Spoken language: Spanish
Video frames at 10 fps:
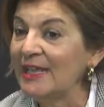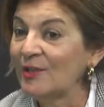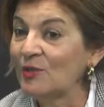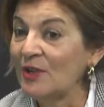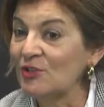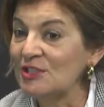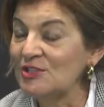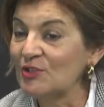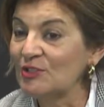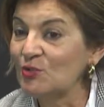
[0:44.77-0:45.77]
que una cosa
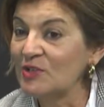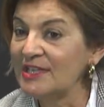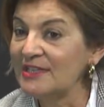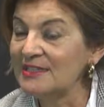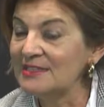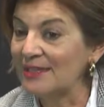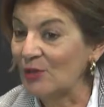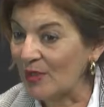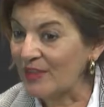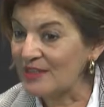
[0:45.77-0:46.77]
es lo que tú quieres, que
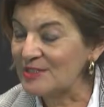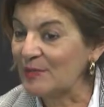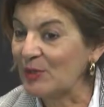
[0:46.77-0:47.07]
lo haces,